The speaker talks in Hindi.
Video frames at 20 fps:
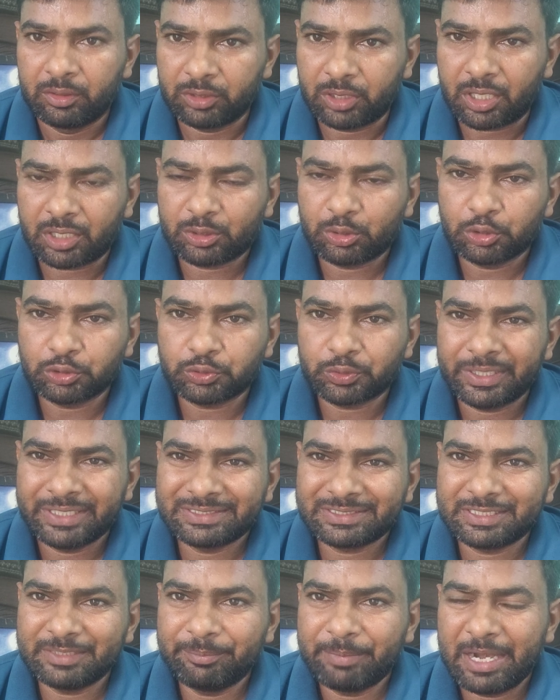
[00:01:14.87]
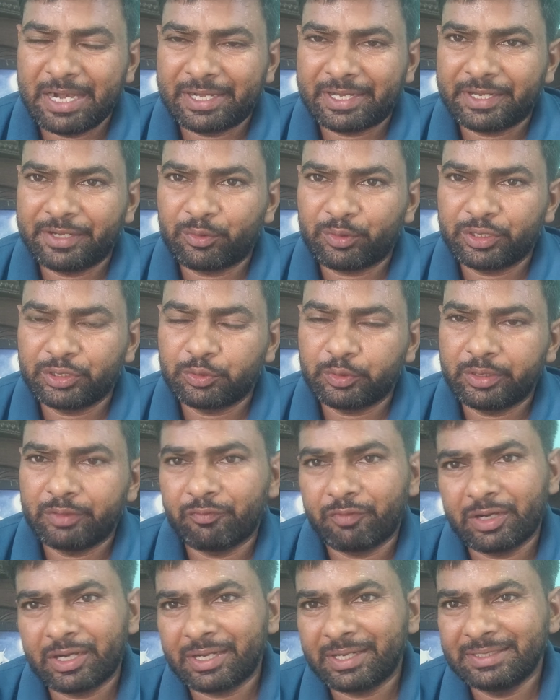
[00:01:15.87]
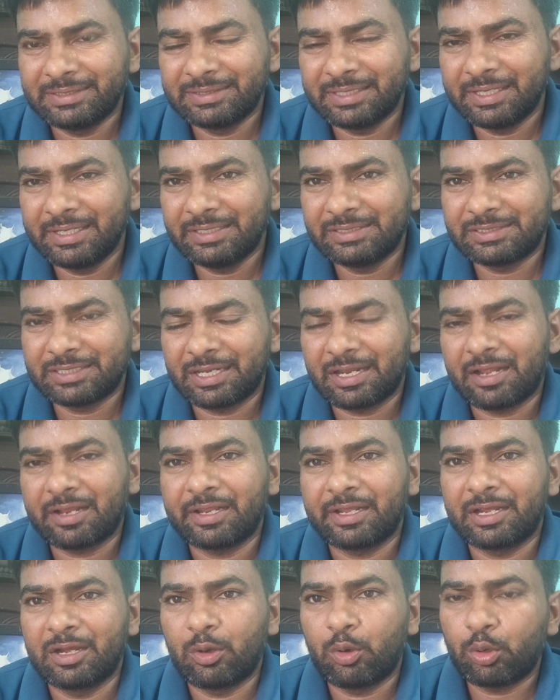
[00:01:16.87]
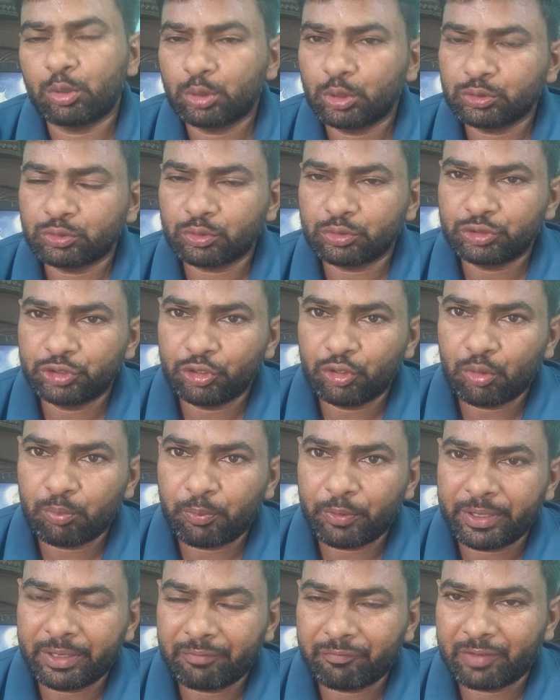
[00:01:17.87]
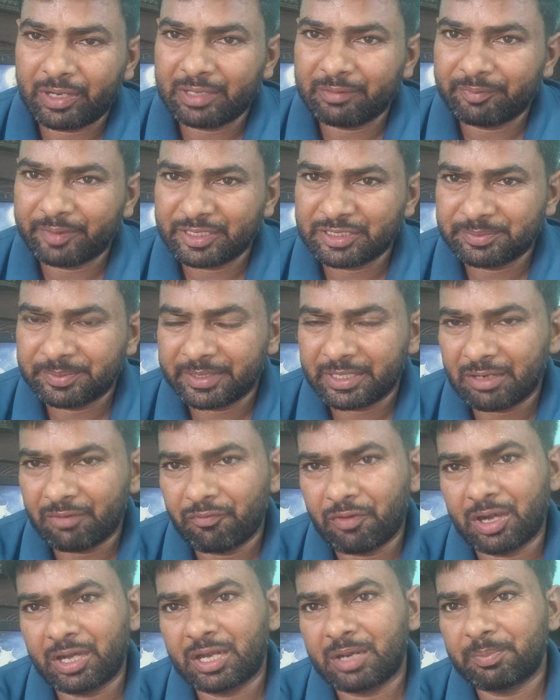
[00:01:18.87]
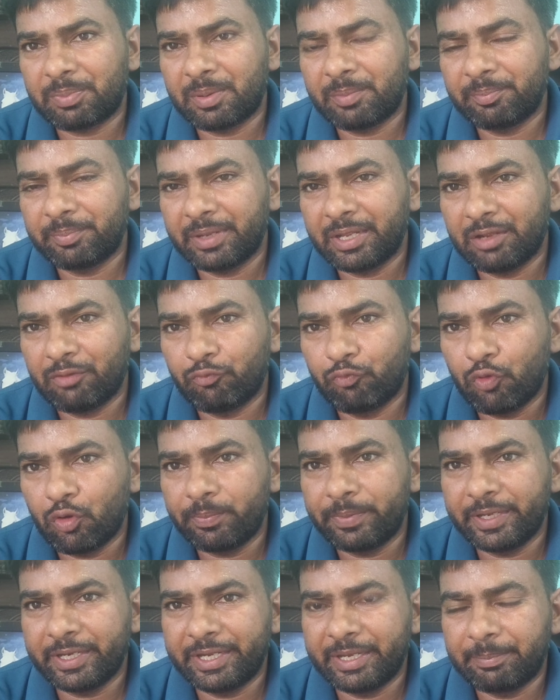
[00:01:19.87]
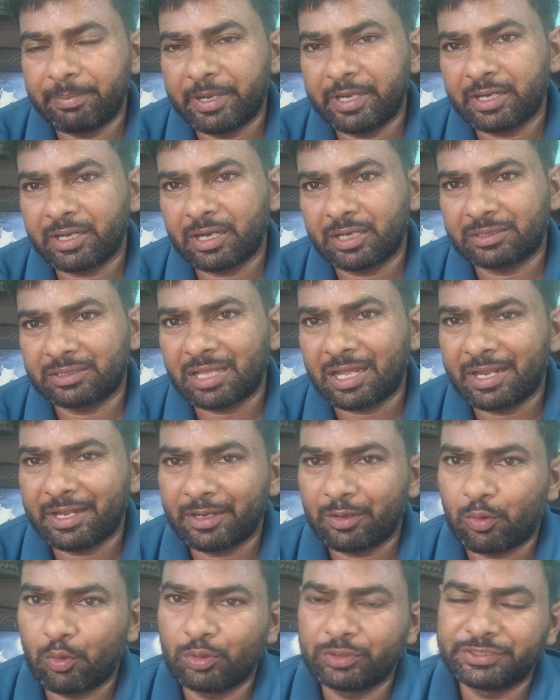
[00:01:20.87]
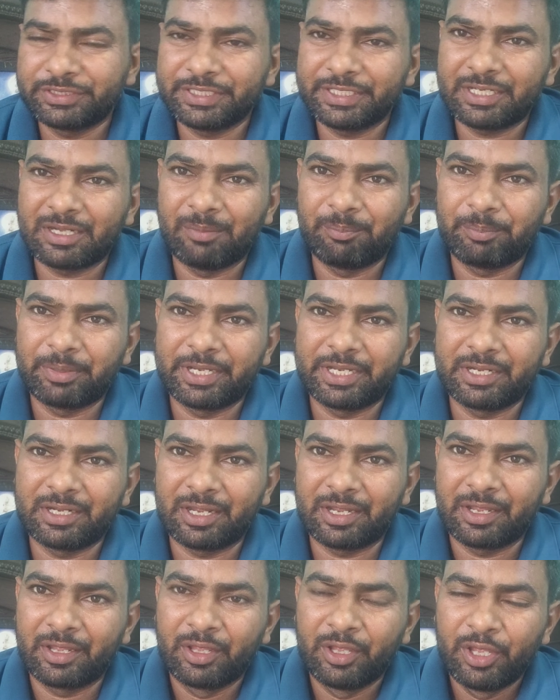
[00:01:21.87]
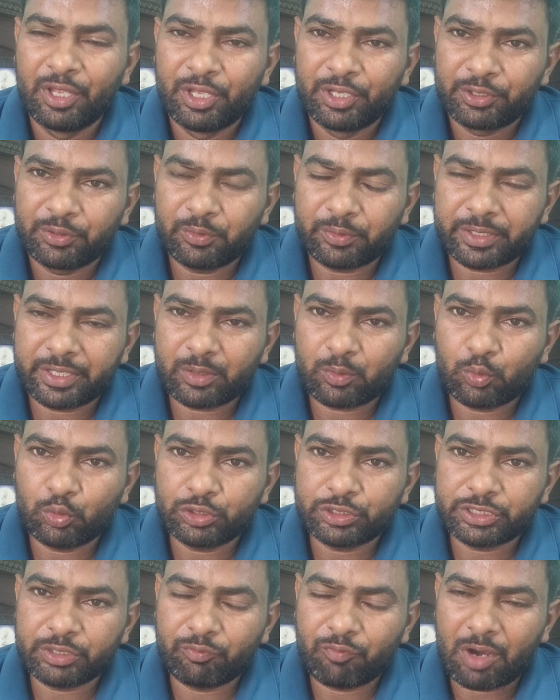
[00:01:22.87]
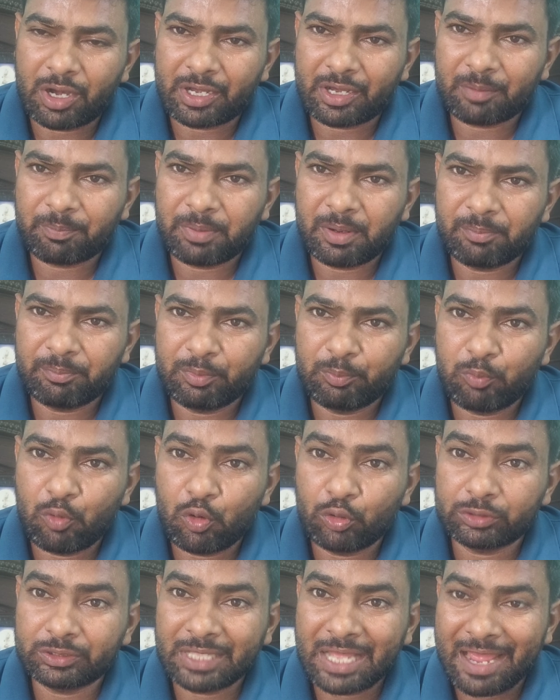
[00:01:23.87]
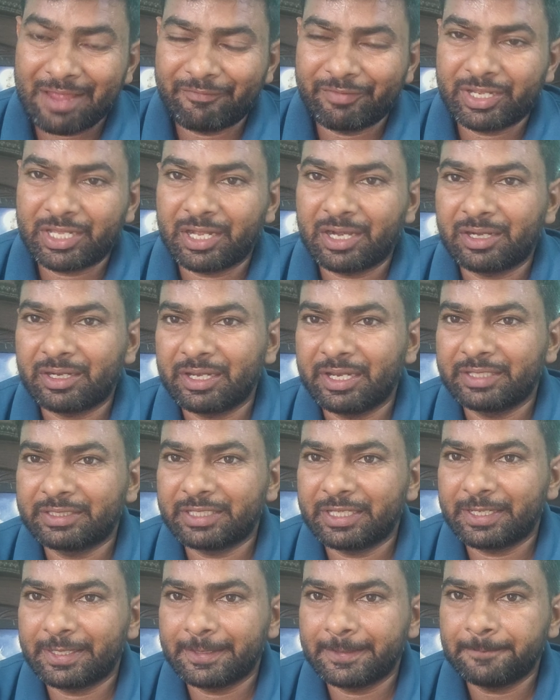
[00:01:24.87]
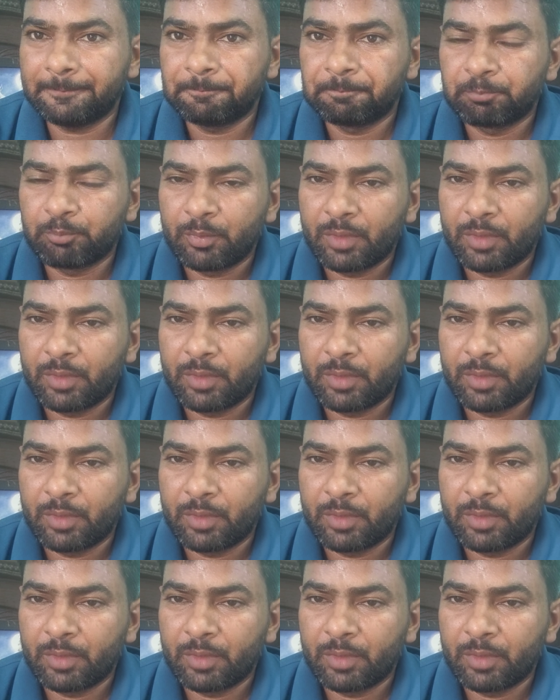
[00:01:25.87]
तो अगर 200 एच की बैटरी होगी तो इन्वर्टर इजीली चला लेगा और दोस्तों 0.5 पॉइंट का वाटर पंप है वो भी डिपेंड करता है कौन सी कंपनी का है क्योंकि कुछ वाटर पंप बहुत हैवी करंट लेते हैं